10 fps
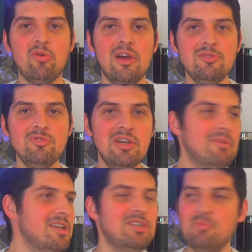Aquarismo eu tinha
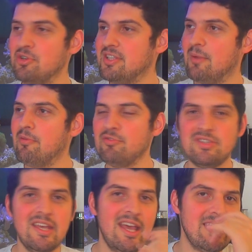mania de mostrar pra
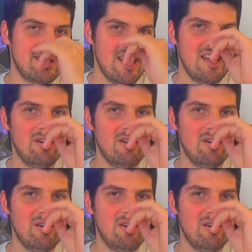vocês